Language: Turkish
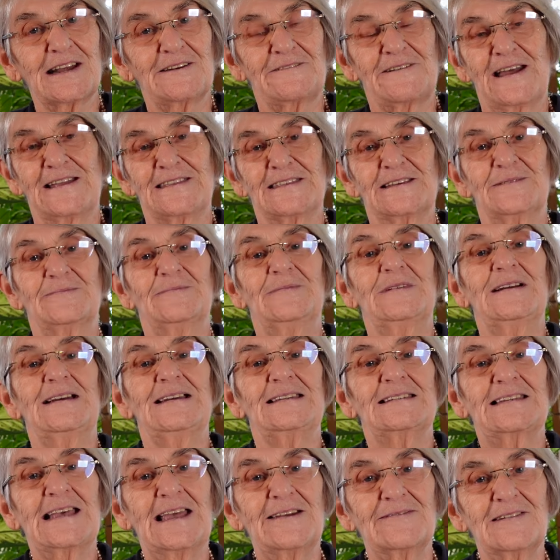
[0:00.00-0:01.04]
efendim
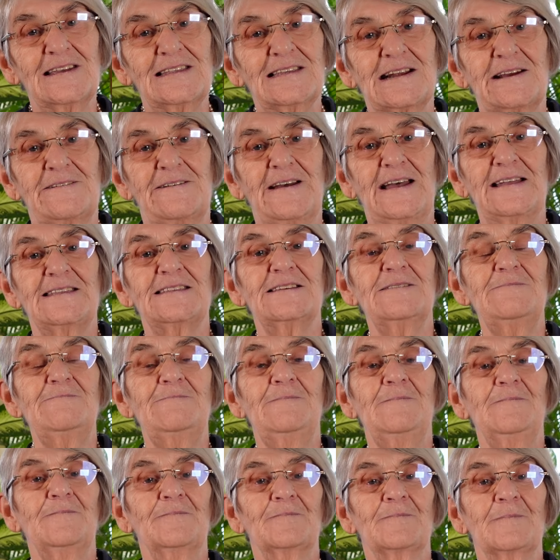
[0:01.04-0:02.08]
sevgidir efendim.
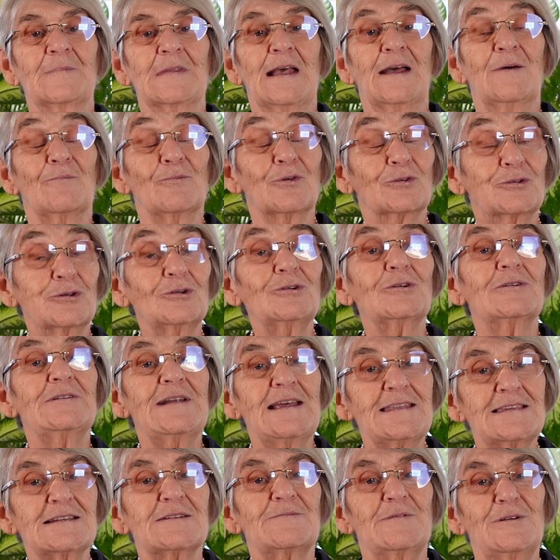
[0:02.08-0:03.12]
Mutluluk
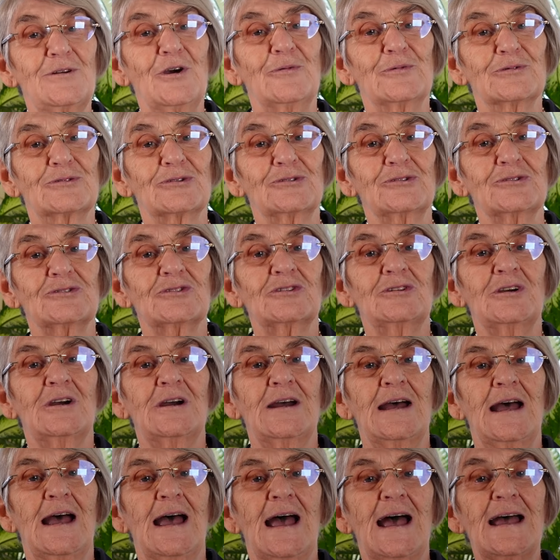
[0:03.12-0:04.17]
nedir biliyor musunuz?
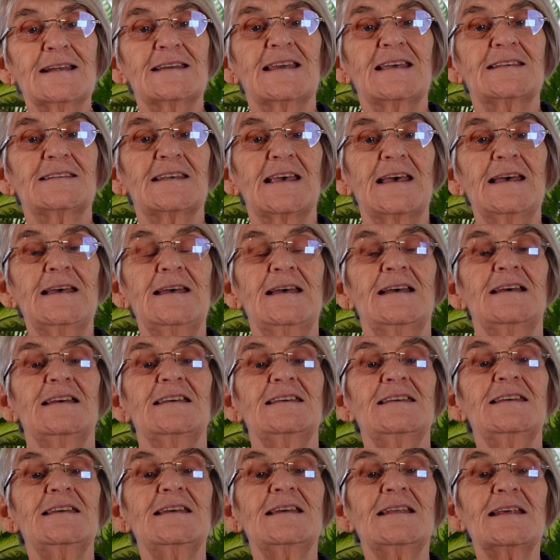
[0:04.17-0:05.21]
Herkese
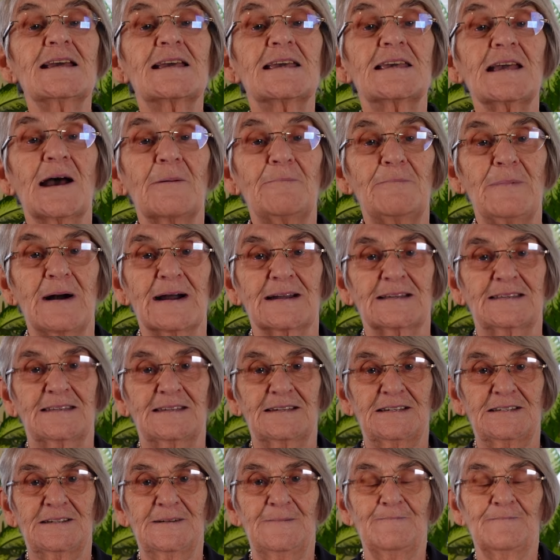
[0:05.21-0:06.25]
iyilik
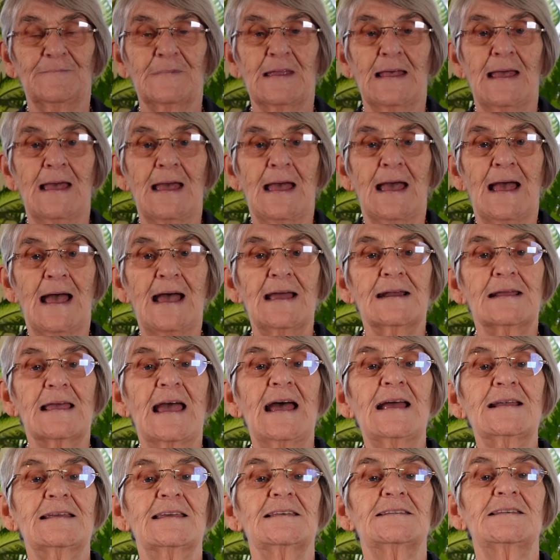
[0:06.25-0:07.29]
yapmaktır. Her,
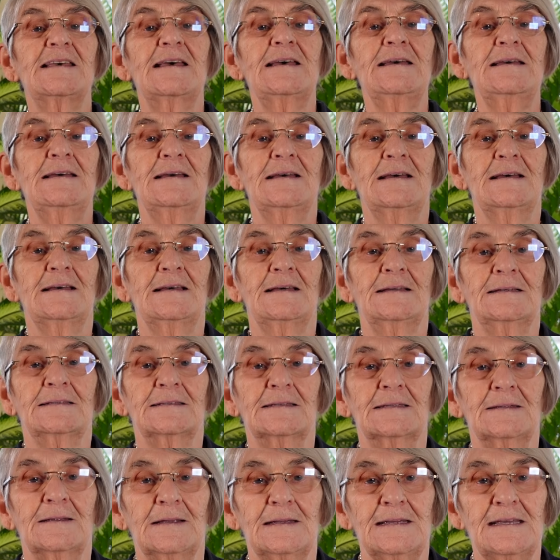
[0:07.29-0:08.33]
herkese
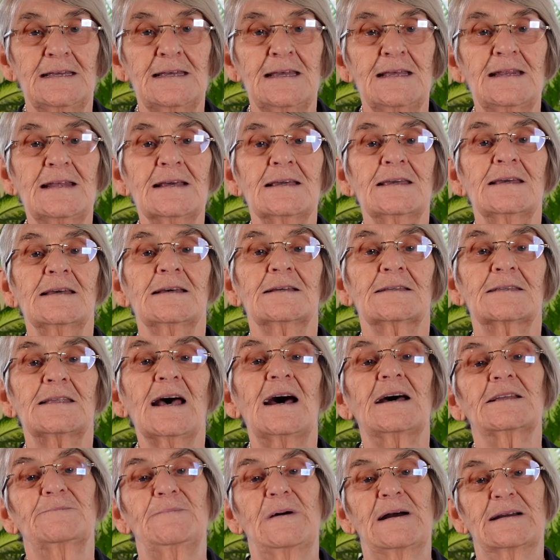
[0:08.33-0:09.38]
iyilik
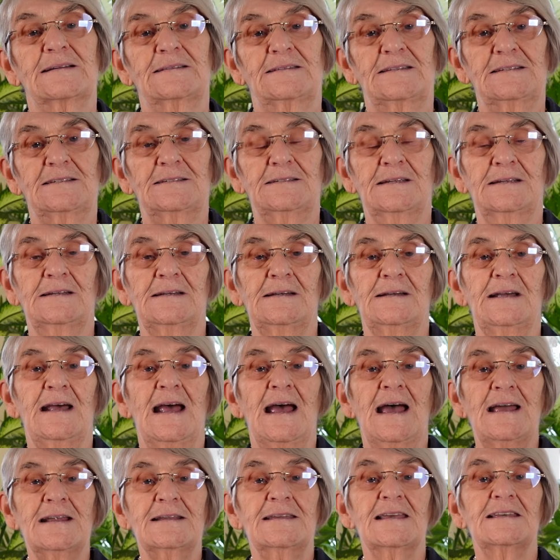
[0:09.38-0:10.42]
dağıtmaktır.
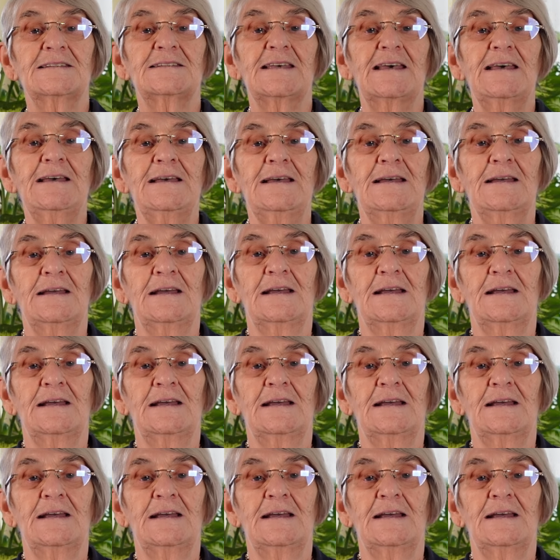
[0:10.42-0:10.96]
Herkese